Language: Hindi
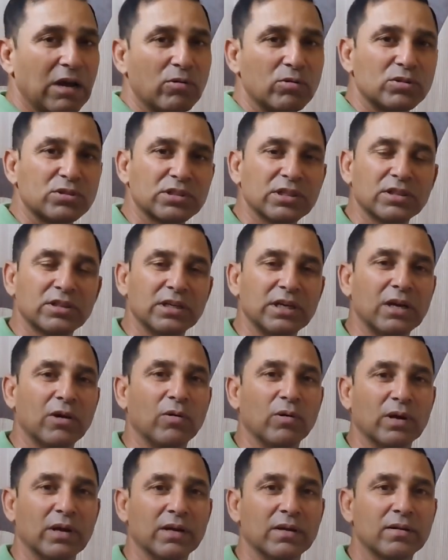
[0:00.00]
राउंड्स कितने
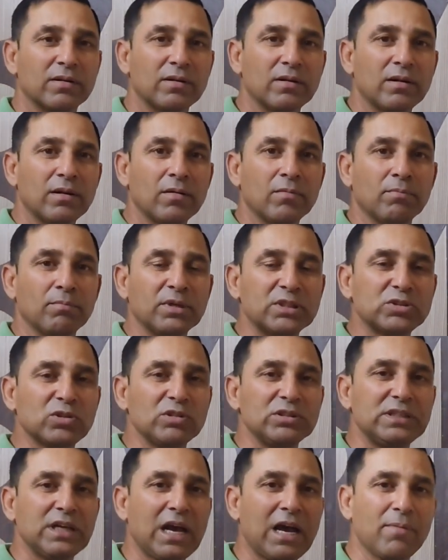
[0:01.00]
होंगे
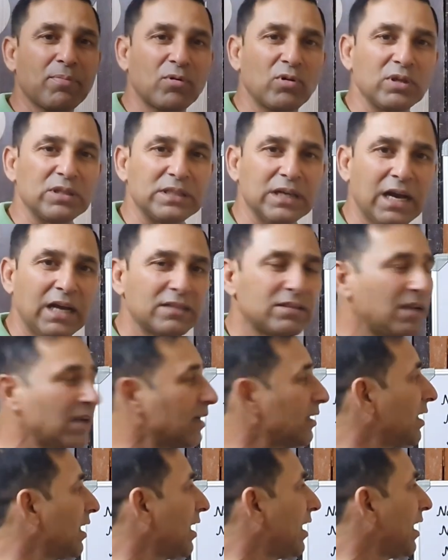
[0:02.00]
बच्चों ये आपको याद रखना